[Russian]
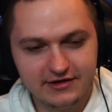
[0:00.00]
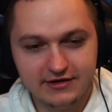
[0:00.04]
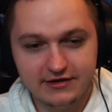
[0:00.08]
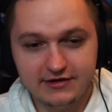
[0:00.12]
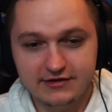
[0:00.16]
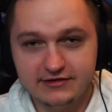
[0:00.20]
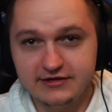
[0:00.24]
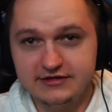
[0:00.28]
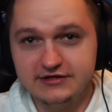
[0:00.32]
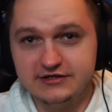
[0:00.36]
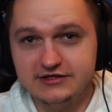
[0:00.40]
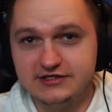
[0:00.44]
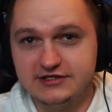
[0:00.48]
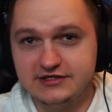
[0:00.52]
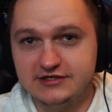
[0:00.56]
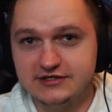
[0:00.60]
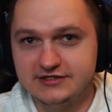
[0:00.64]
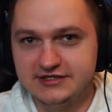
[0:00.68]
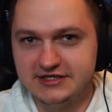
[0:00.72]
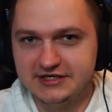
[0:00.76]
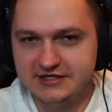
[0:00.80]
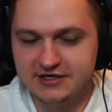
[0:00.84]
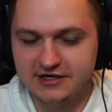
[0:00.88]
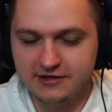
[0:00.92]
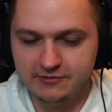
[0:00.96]
Надеюсь, и
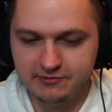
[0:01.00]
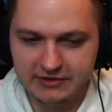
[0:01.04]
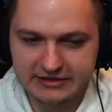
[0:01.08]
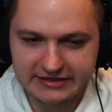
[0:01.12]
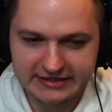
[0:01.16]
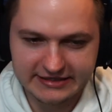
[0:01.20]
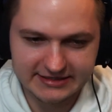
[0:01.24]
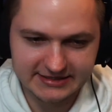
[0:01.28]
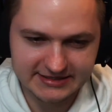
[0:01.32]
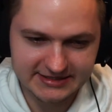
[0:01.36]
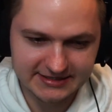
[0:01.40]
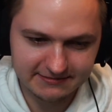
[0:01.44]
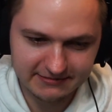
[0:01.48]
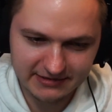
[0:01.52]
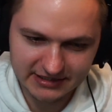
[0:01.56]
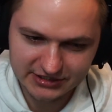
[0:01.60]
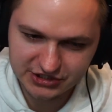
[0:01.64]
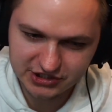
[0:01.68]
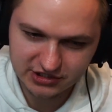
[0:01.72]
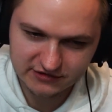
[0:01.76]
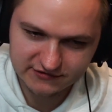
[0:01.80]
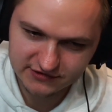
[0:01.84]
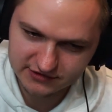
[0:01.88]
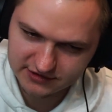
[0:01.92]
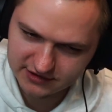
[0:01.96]
зрителям понравился
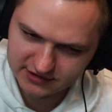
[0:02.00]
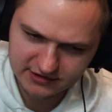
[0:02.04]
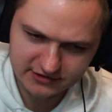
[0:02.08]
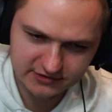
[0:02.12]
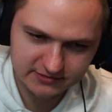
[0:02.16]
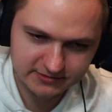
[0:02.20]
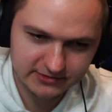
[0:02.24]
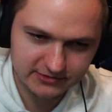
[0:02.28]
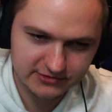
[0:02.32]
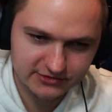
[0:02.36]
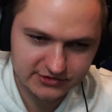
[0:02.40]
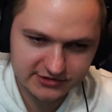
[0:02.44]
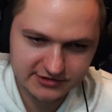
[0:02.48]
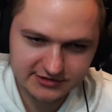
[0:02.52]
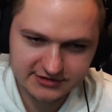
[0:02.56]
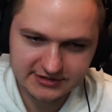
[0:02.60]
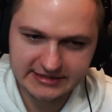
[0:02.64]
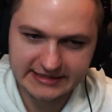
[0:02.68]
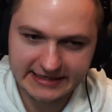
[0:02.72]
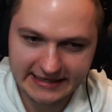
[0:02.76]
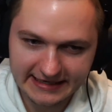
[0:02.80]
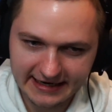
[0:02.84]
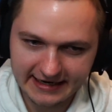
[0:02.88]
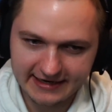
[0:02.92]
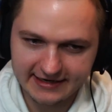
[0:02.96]
матчик, все-таки он получился
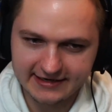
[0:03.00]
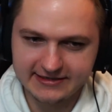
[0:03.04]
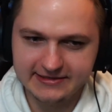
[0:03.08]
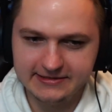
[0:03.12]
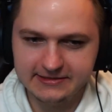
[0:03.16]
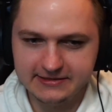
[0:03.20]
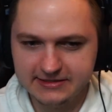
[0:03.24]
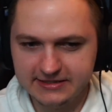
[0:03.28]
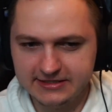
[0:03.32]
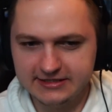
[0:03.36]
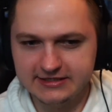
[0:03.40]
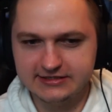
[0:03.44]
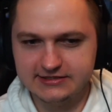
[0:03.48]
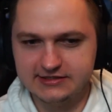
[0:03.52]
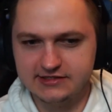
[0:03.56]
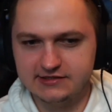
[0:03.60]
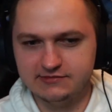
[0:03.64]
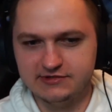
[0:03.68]
реально интересным.